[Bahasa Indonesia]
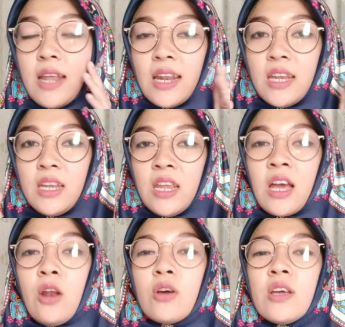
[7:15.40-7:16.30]
dan
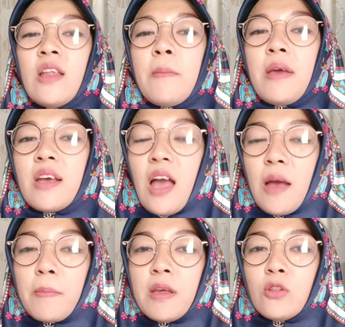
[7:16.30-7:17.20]
ini kalau kita make
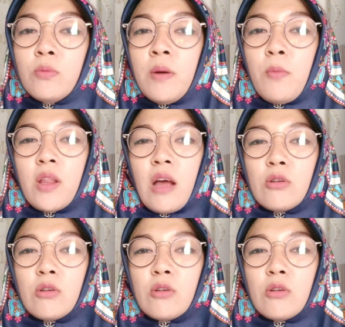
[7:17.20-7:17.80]
up itu membuat